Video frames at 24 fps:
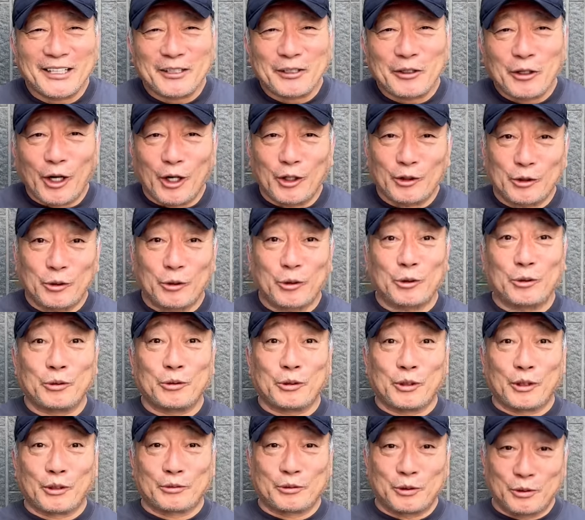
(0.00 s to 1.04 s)
あ
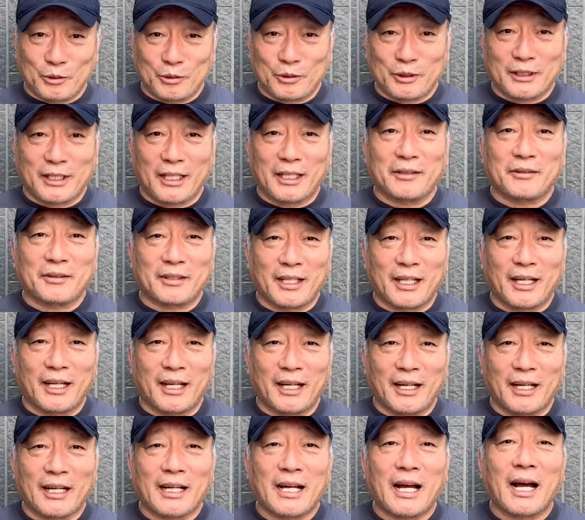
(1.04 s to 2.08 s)
トレード来るって言っ
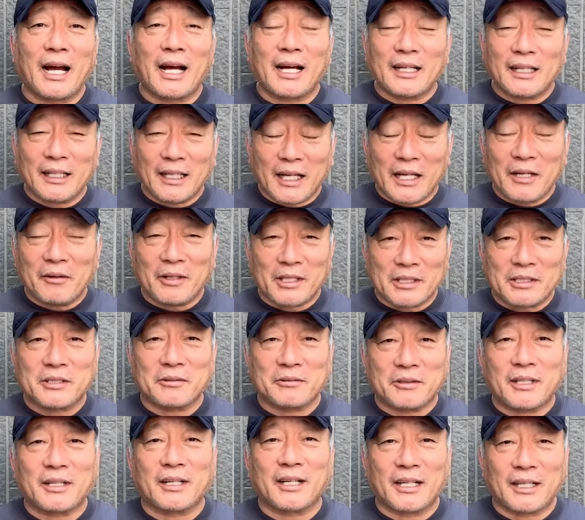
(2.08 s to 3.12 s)
て歓迎はして
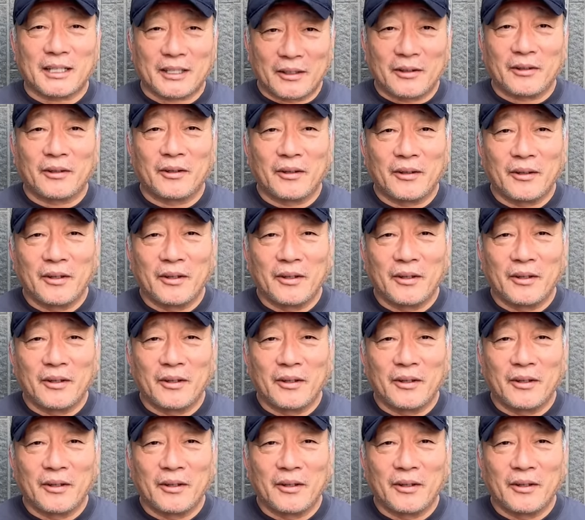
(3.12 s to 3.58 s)
くれないよ